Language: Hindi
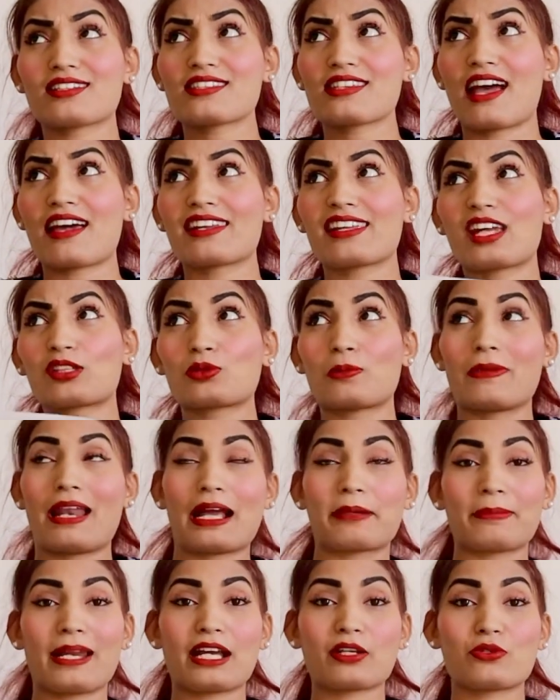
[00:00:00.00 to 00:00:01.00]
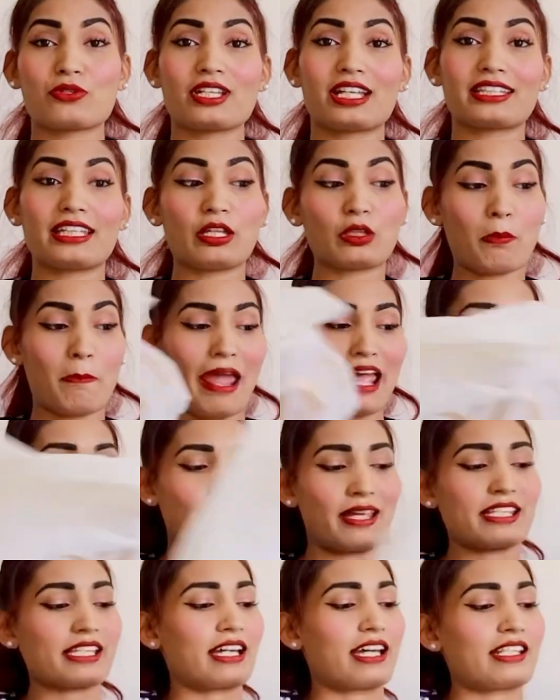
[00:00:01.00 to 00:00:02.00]
सारे या तो ब्लैक ब्लैक हो जाते हैं या तो मैच
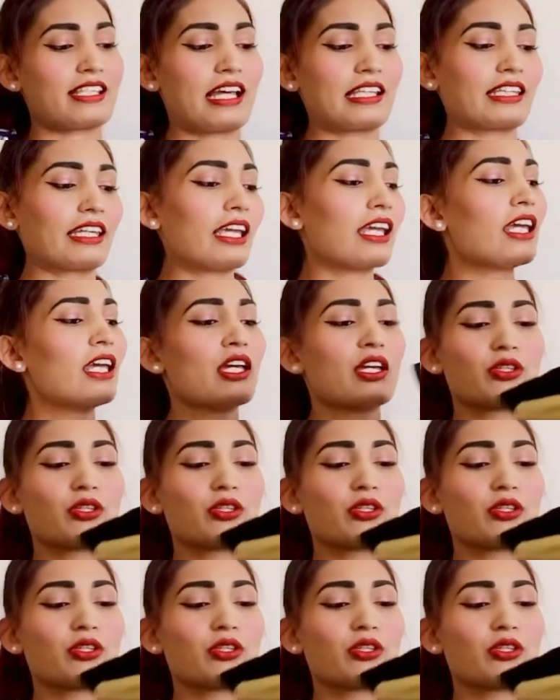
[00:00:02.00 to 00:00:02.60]
मैच कर जाते हैं